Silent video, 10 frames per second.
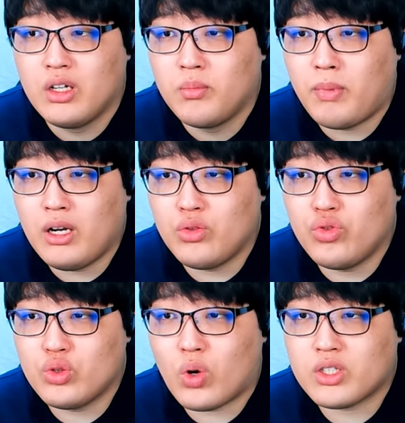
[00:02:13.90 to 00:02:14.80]
빨리 유리
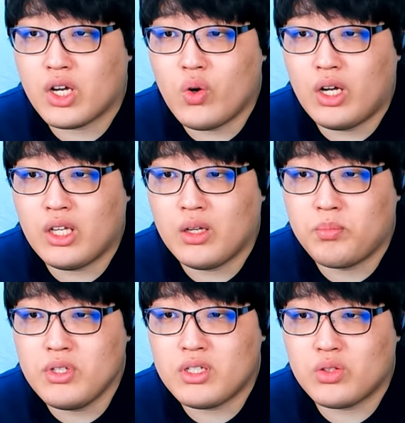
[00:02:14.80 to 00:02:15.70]
조각 제거해야 돼
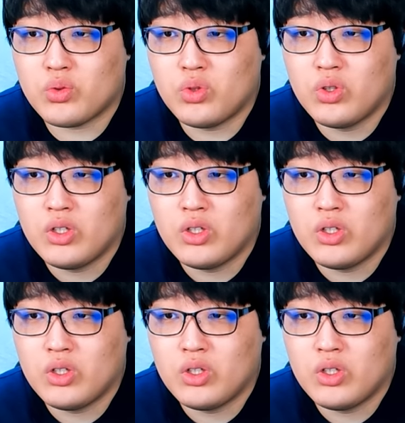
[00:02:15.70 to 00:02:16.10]
핀셋으로